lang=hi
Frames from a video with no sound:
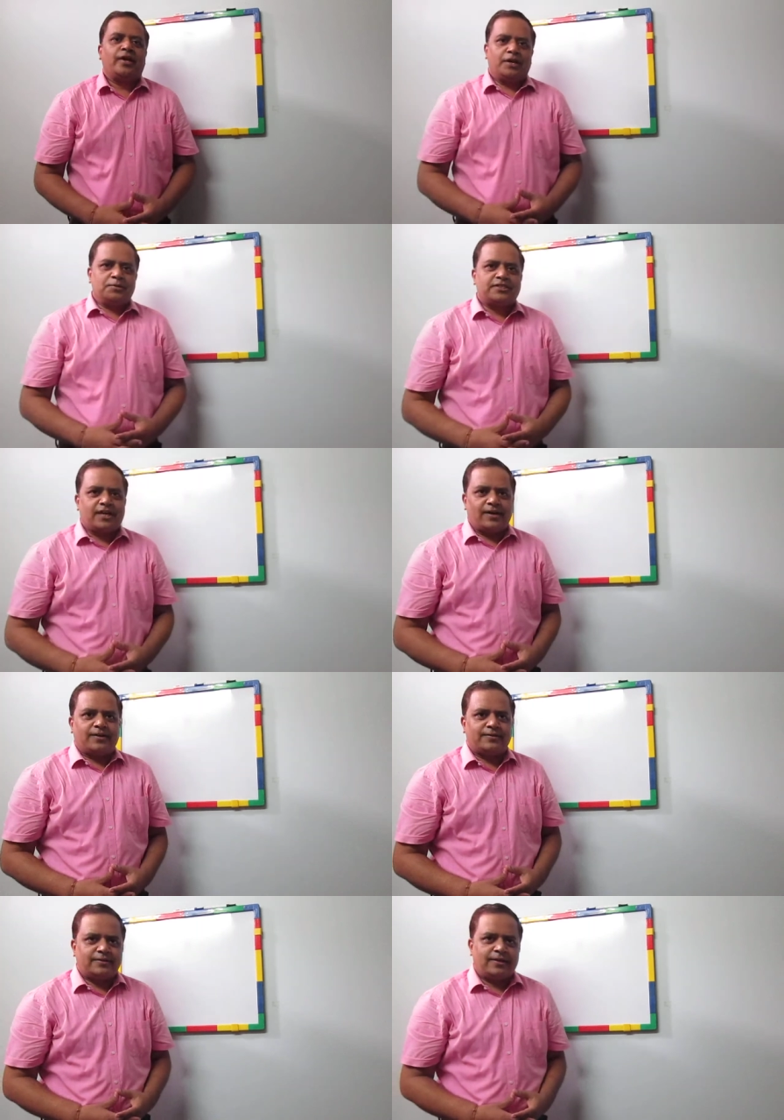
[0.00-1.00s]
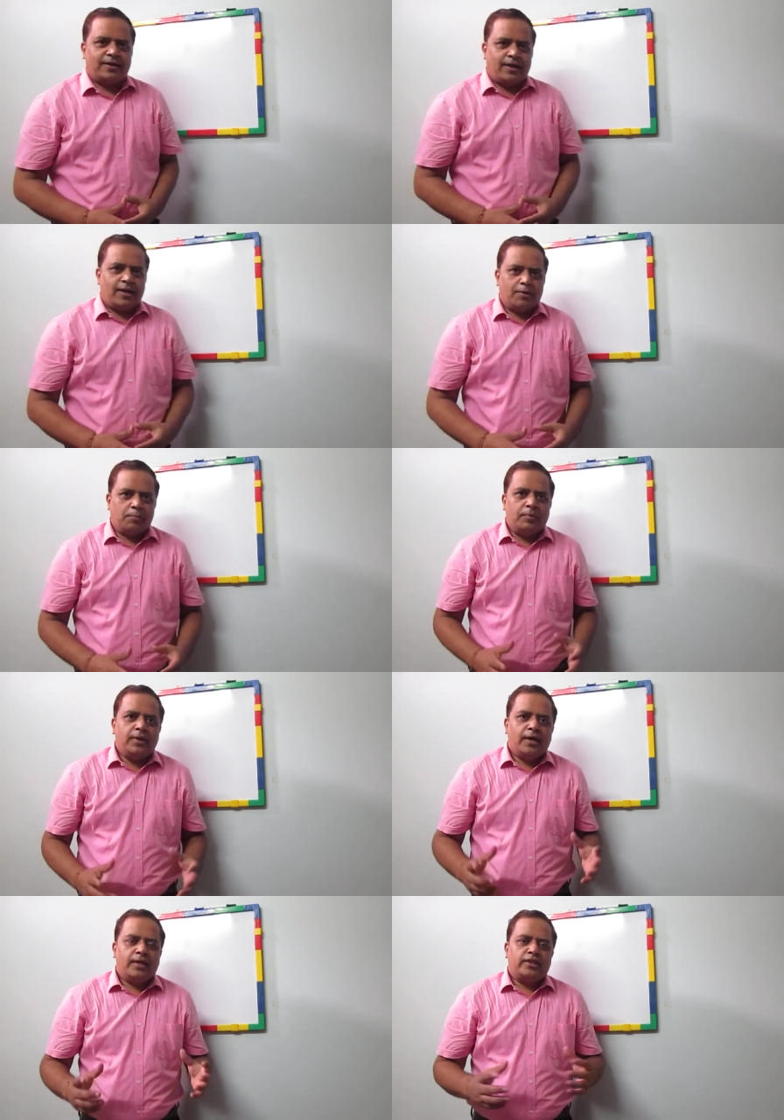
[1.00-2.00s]
नमस्कार
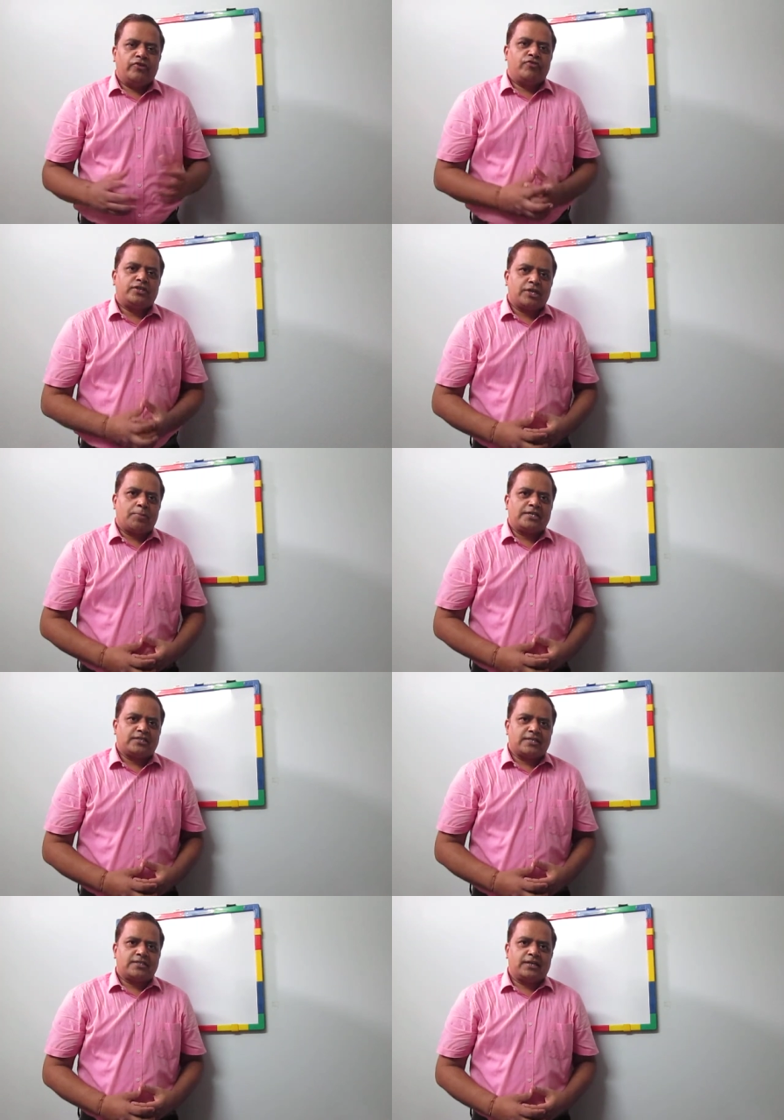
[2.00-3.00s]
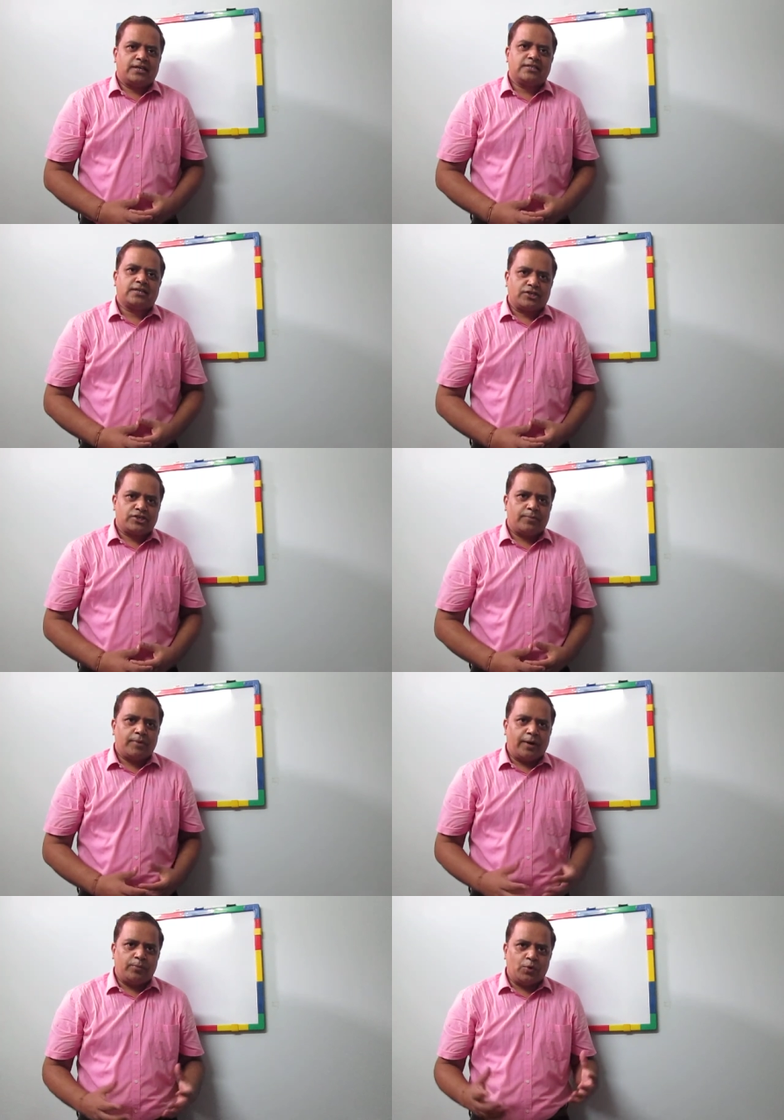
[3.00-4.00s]
बीए अंतिम वर्ष समाजशास्त्र की इस कक्षा में
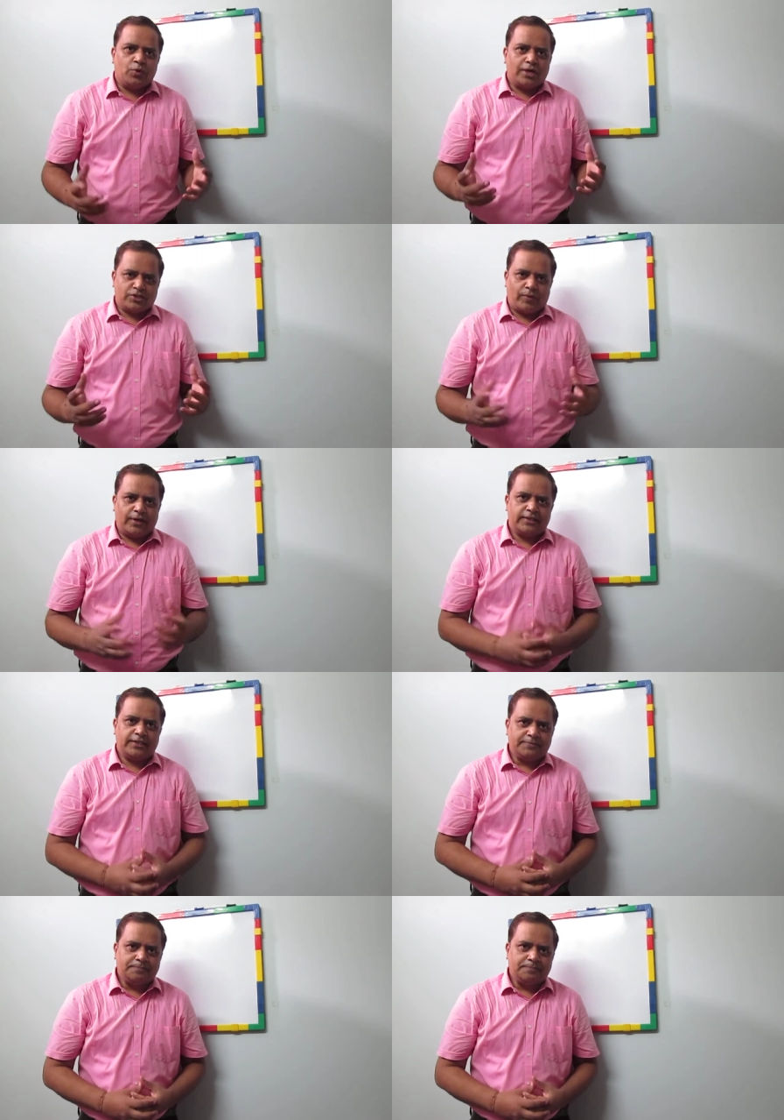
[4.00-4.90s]
आप लोगों का स्वागत है